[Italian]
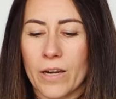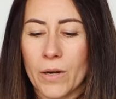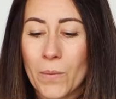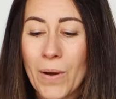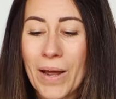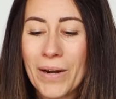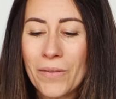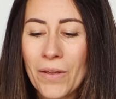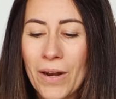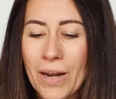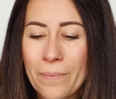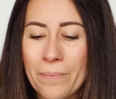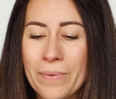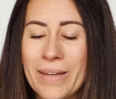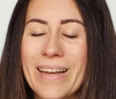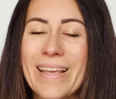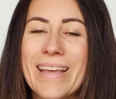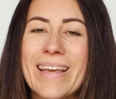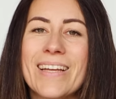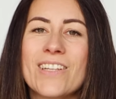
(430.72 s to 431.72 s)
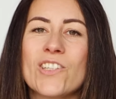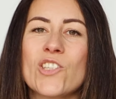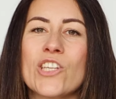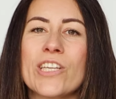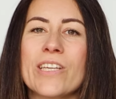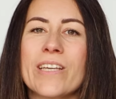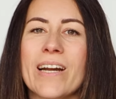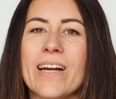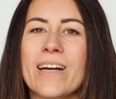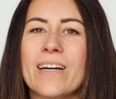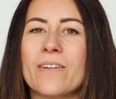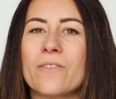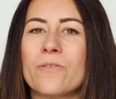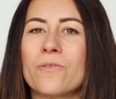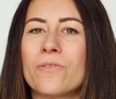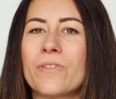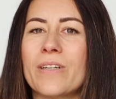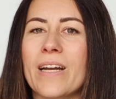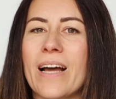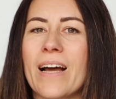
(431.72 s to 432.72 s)
Riguardo alla Pilea gira
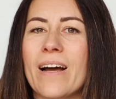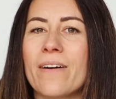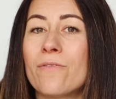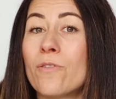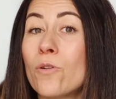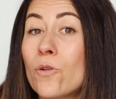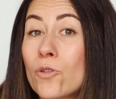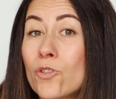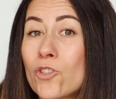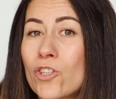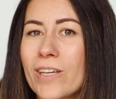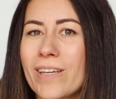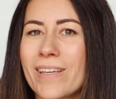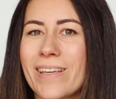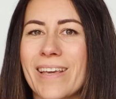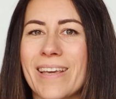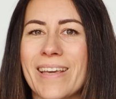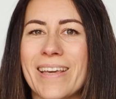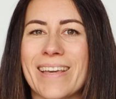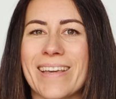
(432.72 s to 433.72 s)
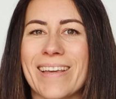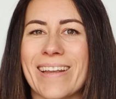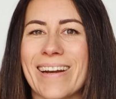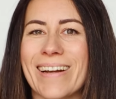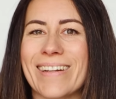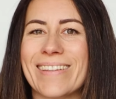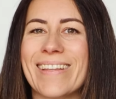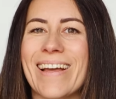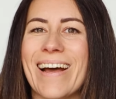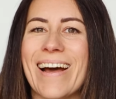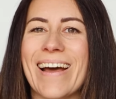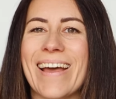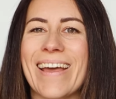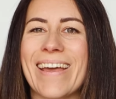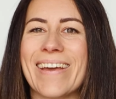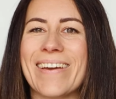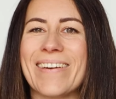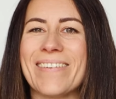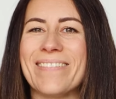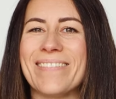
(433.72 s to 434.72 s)
una voce che in realtà
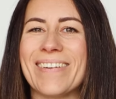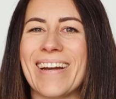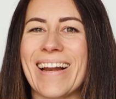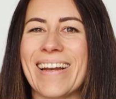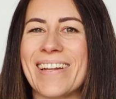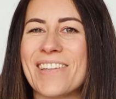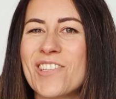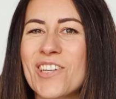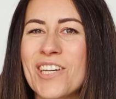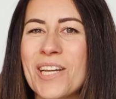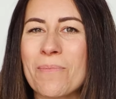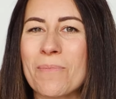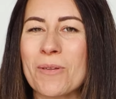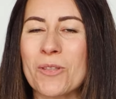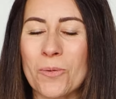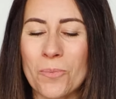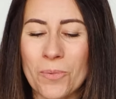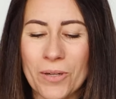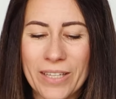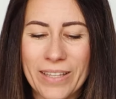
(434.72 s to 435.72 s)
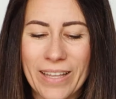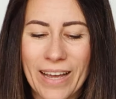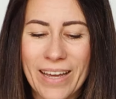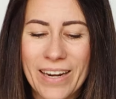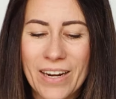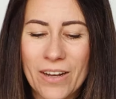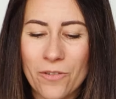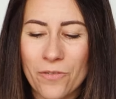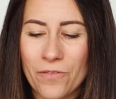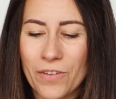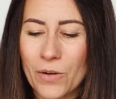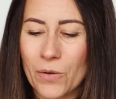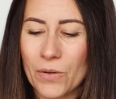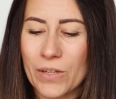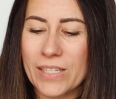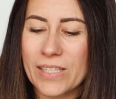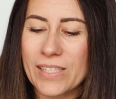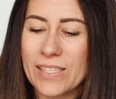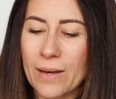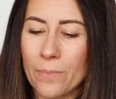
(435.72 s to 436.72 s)
è una leggenda metropolitana, ovvero
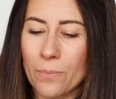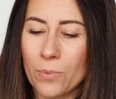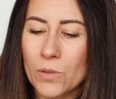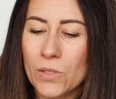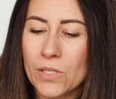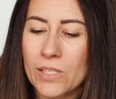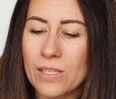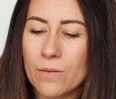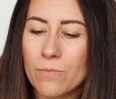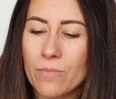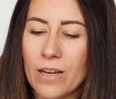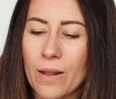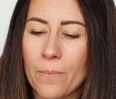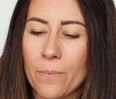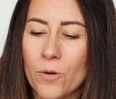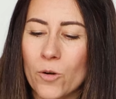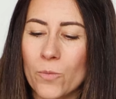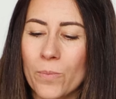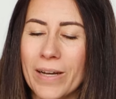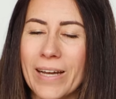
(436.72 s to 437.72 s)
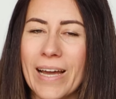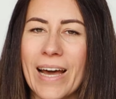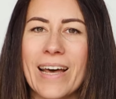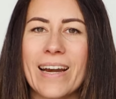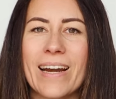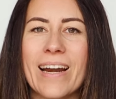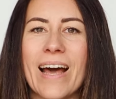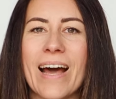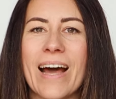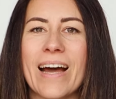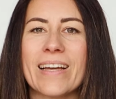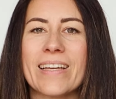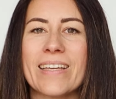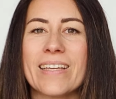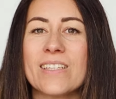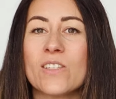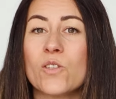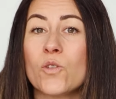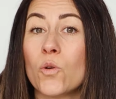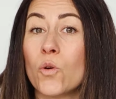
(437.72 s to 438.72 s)
che sia possibile propagarla
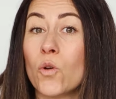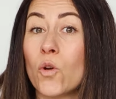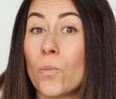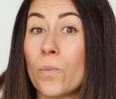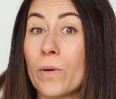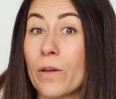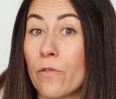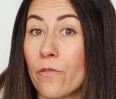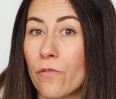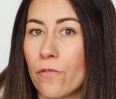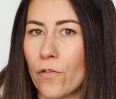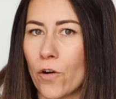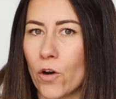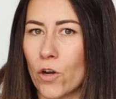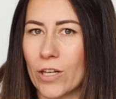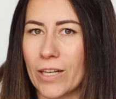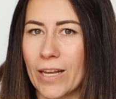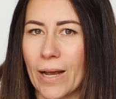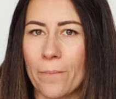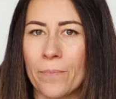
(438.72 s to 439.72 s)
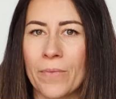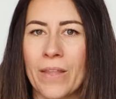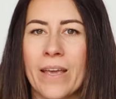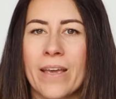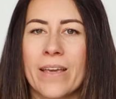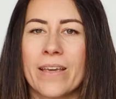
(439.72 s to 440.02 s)
anche solo per foglia.